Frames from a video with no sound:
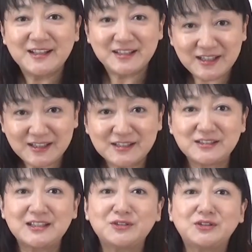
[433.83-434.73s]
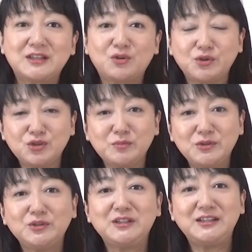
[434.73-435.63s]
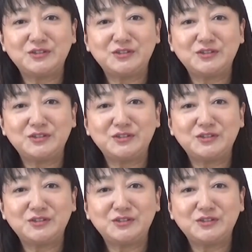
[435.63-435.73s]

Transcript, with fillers: ぜひですねそういったご興味の入